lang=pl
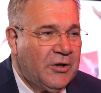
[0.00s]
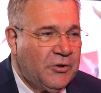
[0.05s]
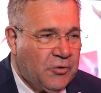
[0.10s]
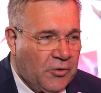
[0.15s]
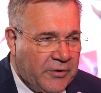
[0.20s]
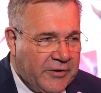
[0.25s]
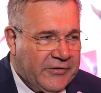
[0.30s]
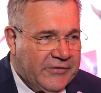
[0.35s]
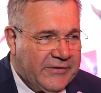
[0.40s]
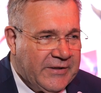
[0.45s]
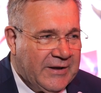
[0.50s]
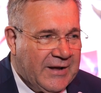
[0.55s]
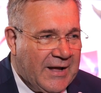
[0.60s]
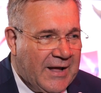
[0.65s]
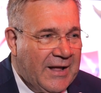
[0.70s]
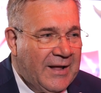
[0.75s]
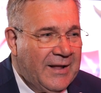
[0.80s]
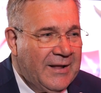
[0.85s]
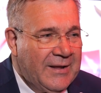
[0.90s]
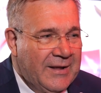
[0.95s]

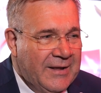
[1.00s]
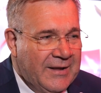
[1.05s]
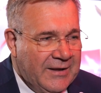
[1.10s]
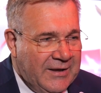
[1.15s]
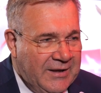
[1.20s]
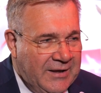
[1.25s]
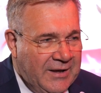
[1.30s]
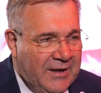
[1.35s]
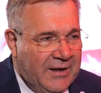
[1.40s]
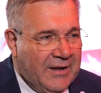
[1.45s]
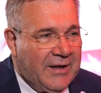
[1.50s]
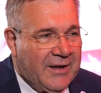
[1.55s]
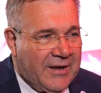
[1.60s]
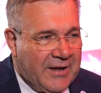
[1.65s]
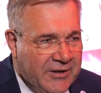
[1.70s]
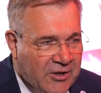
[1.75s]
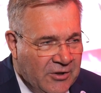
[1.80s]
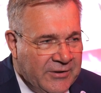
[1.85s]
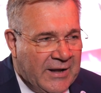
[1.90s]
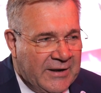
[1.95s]
Turystyka i
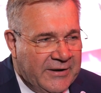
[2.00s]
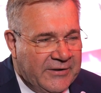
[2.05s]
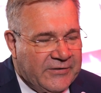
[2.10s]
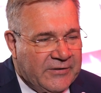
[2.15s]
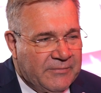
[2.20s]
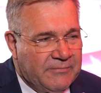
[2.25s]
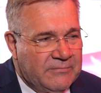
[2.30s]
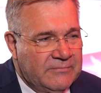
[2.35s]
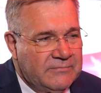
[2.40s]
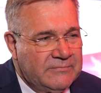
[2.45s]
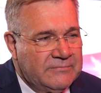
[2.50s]
regionalizm.